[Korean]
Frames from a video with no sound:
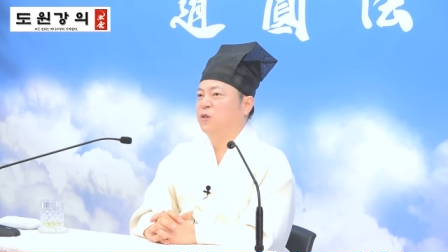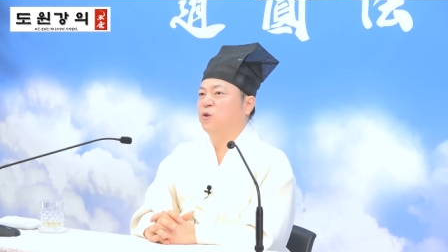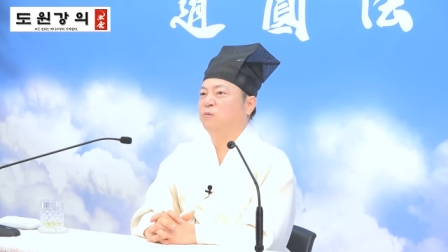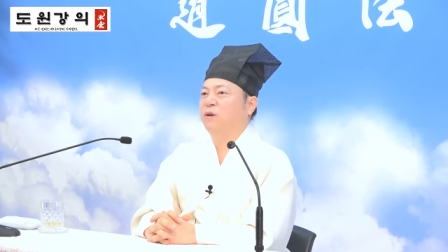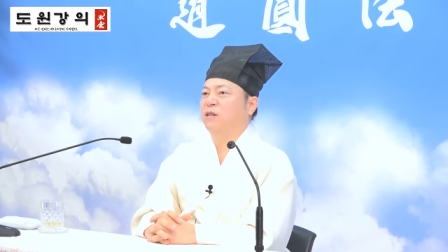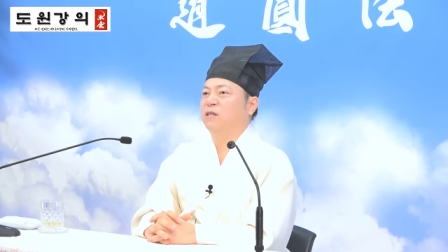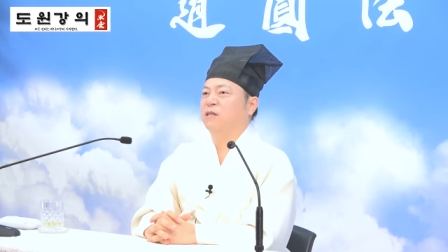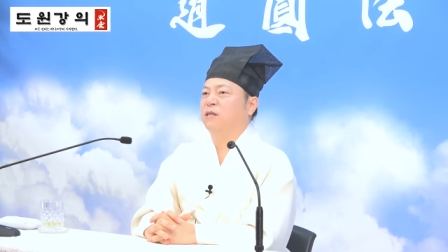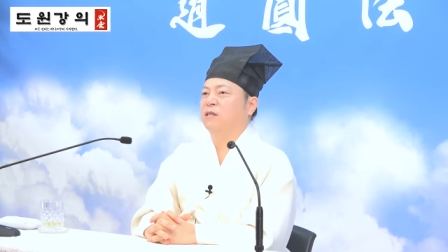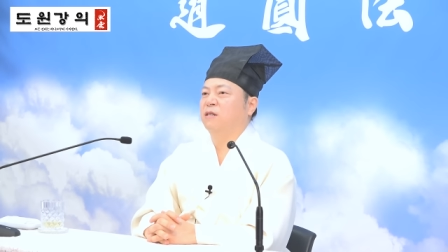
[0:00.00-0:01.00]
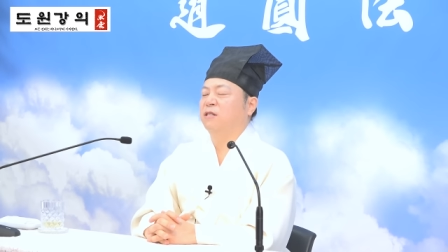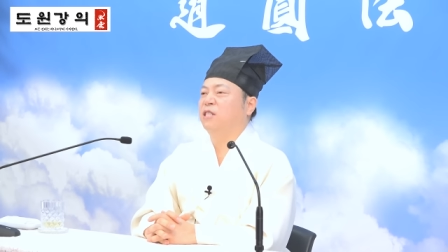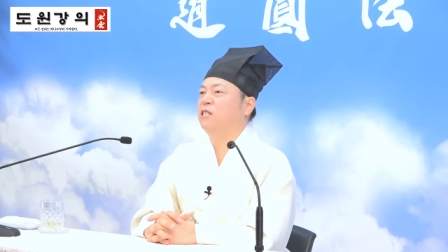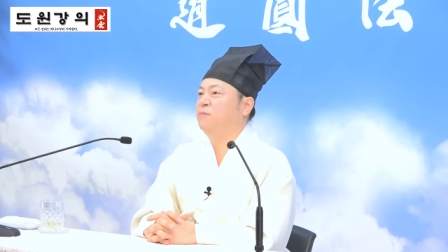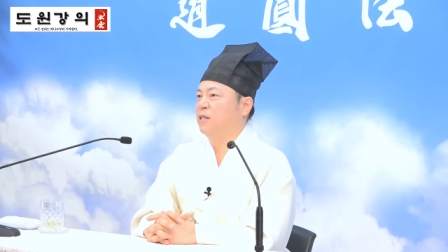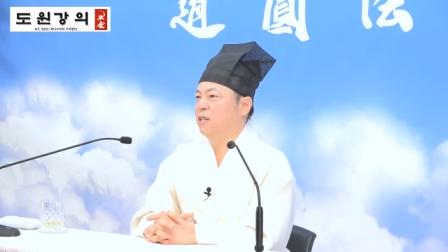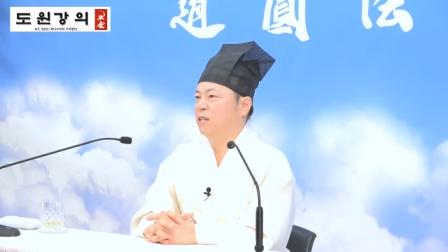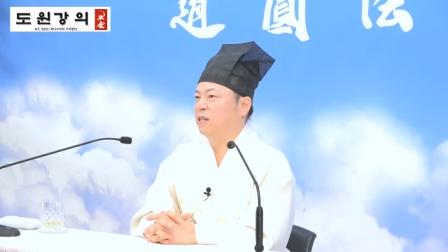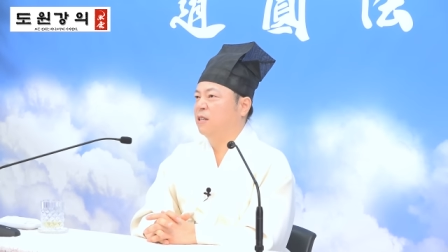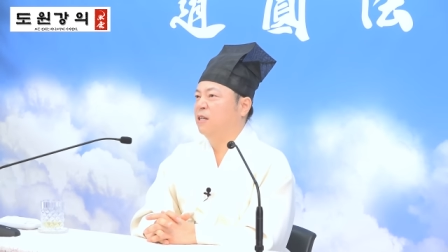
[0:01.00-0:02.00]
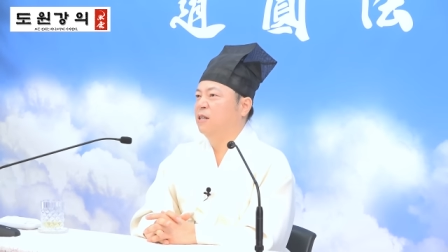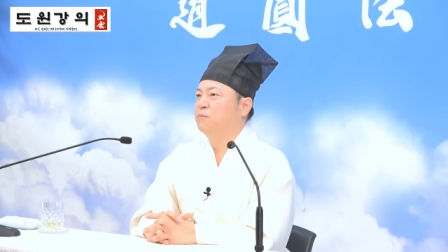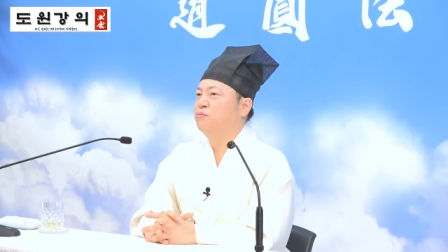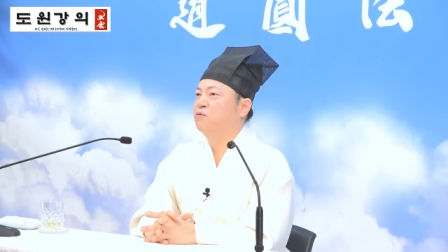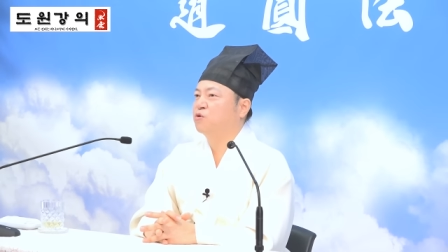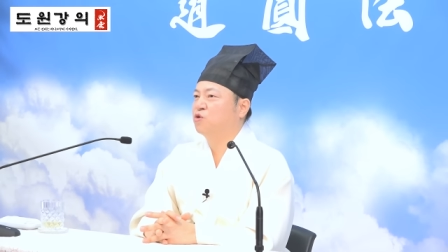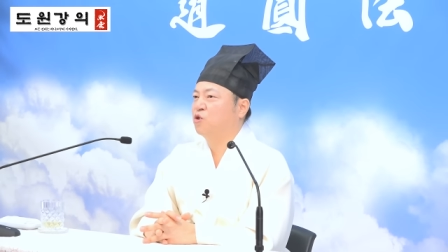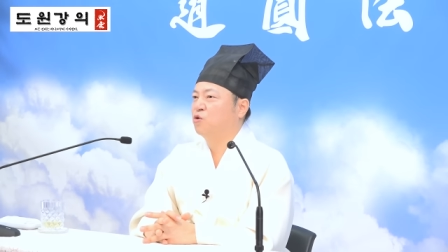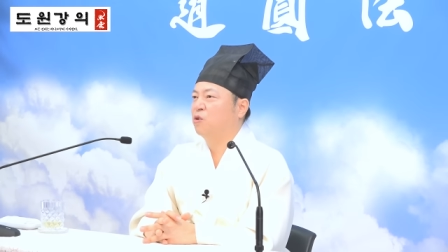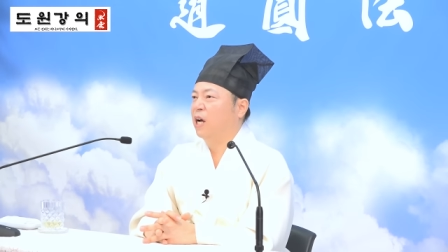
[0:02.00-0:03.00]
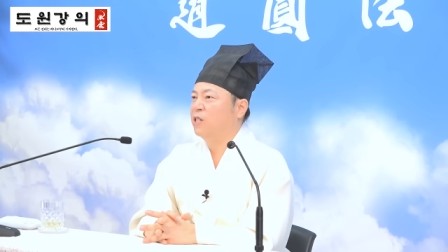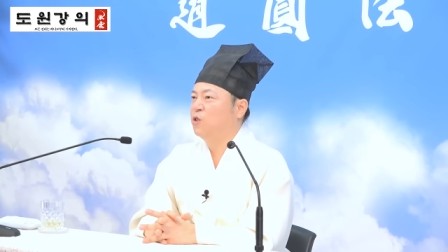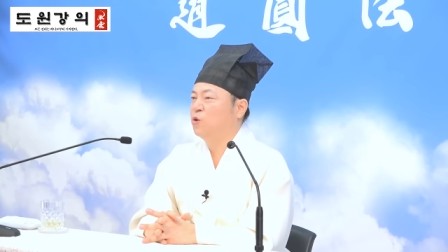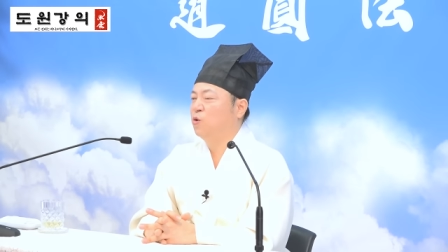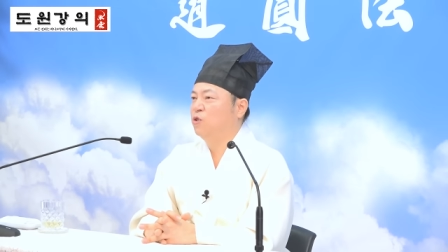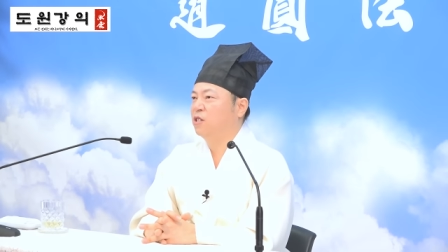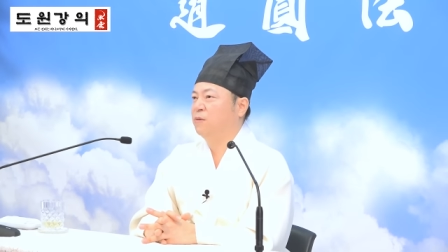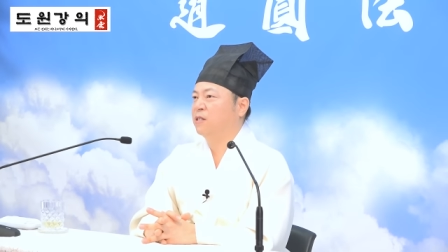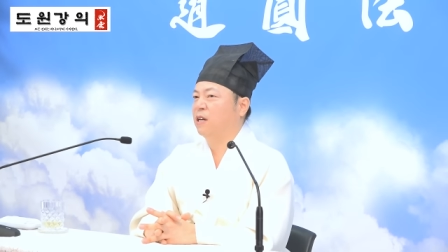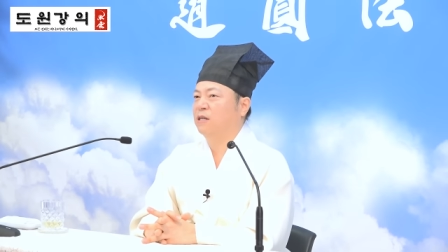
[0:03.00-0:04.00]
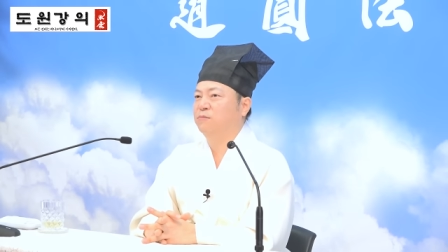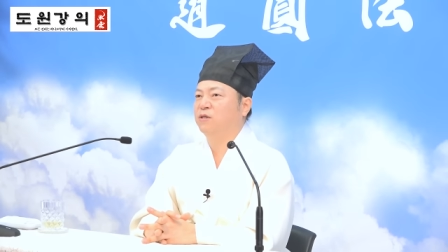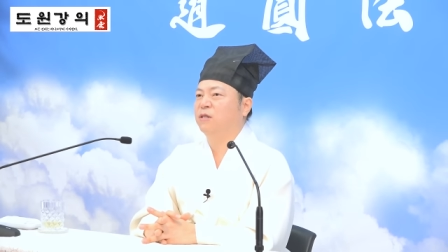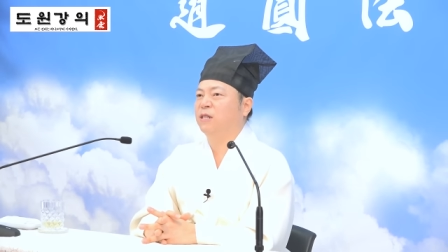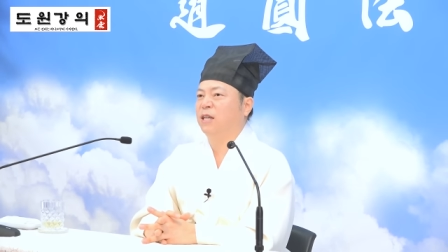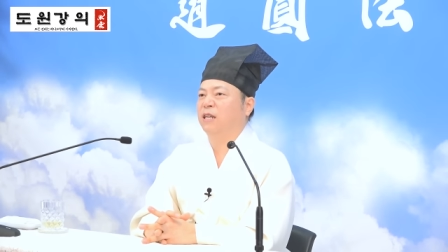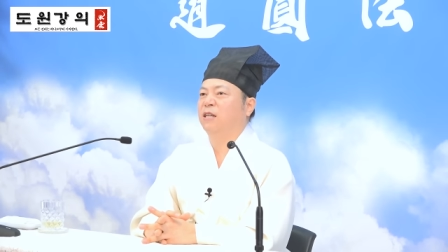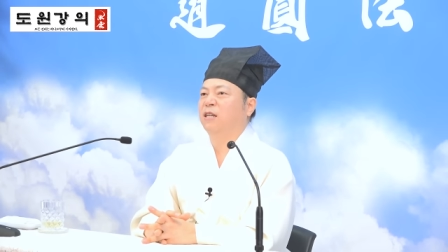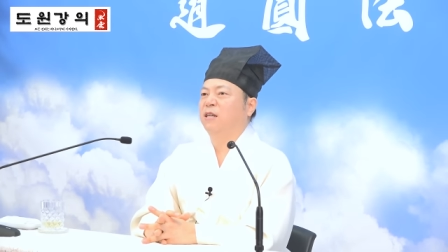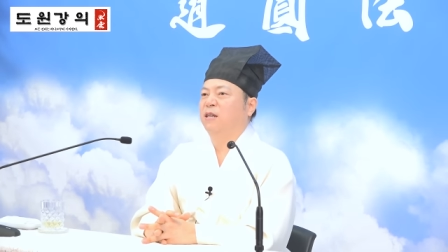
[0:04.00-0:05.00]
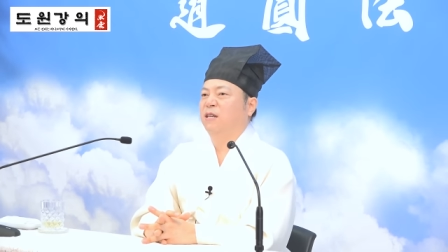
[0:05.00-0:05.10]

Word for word: 정말 그 집이 풍수적으로 안 좋은 집에 사는 분들이